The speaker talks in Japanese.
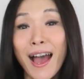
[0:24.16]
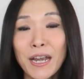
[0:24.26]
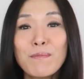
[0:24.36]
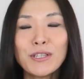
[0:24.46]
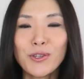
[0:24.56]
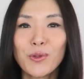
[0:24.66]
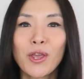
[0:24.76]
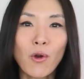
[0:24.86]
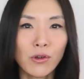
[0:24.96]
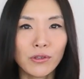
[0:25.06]
ありますよ
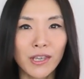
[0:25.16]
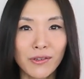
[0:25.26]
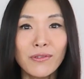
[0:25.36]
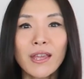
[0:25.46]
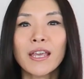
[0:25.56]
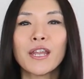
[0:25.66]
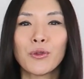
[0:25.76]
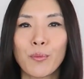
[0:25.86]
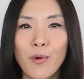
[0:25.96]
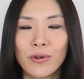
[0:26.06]
ね。よく聞くんだけれ
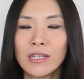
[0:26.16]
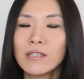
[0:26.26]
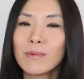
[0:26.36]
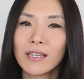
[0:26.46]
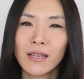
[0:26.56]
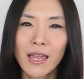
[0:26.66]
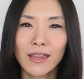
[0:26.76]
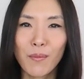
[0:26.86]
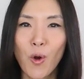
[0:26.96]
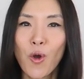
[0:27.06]
ども、いつまで
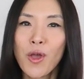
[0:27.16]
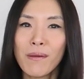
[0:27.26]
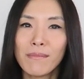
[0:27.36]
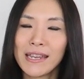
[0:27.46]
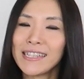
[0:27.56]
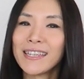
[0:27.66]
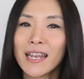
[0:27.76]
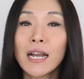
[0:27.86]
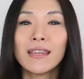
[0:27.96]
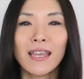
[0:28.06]
経っても身につ
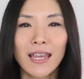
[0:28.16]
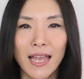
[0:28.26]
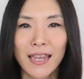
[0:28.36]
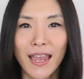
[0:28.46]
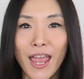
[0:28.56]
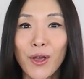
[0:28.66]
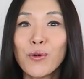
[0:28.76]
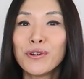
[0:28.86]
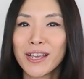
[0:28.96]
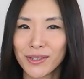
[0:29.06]
けられていない英
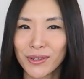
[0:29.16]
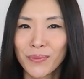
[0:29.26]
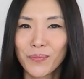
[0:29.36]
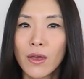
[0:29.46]
語フレーズ。